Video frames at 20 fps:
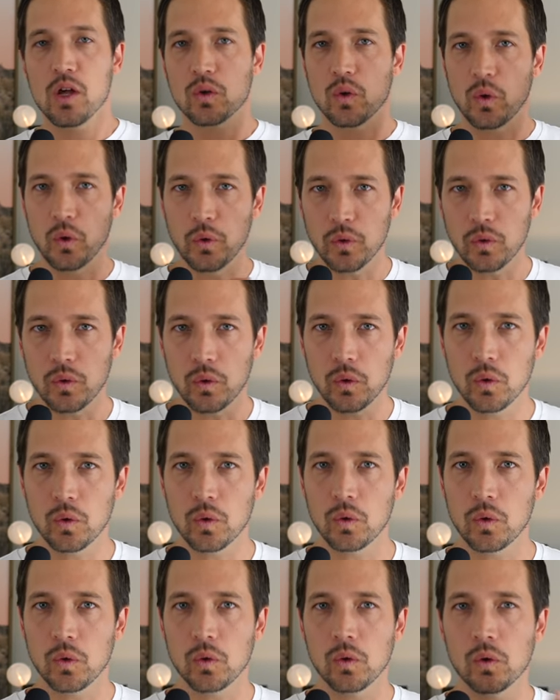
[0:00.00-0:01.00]
この
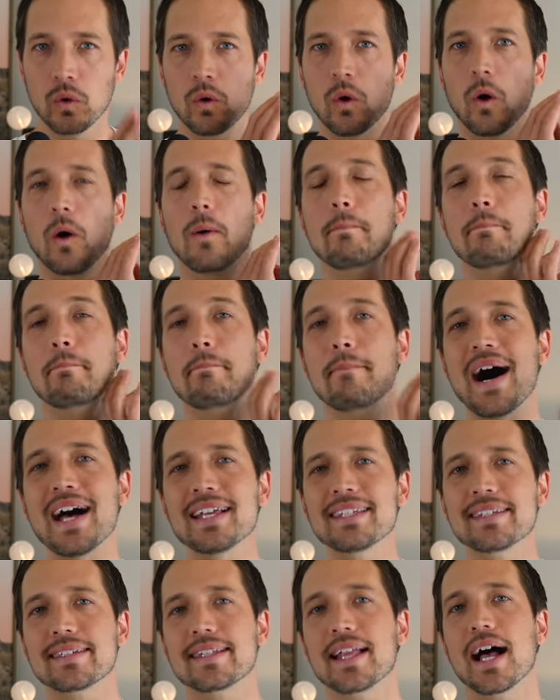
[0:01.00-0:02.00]
方法を
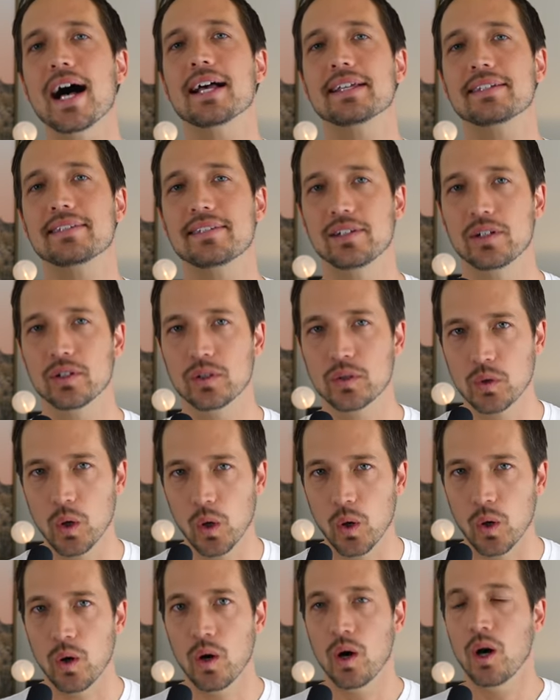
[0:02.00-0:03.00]
マスターする
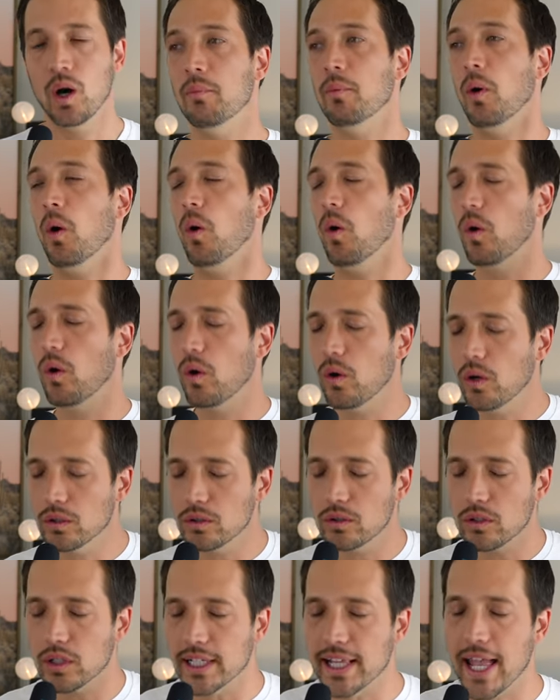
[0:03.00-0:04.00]
と、もう
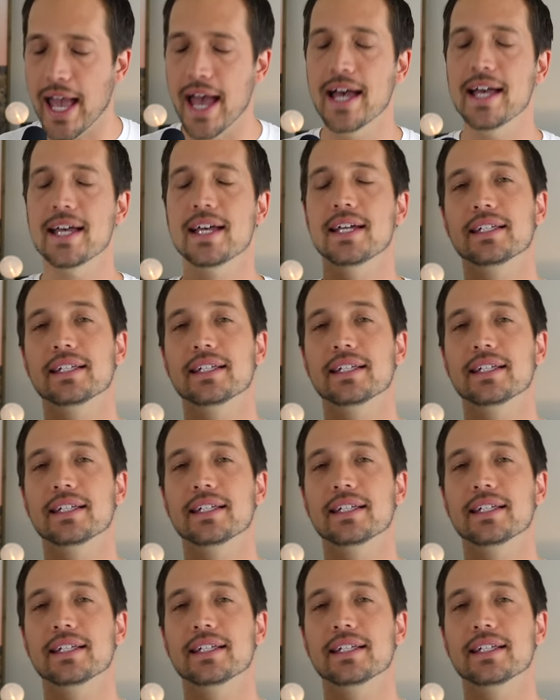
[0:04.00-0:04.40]
本当にね、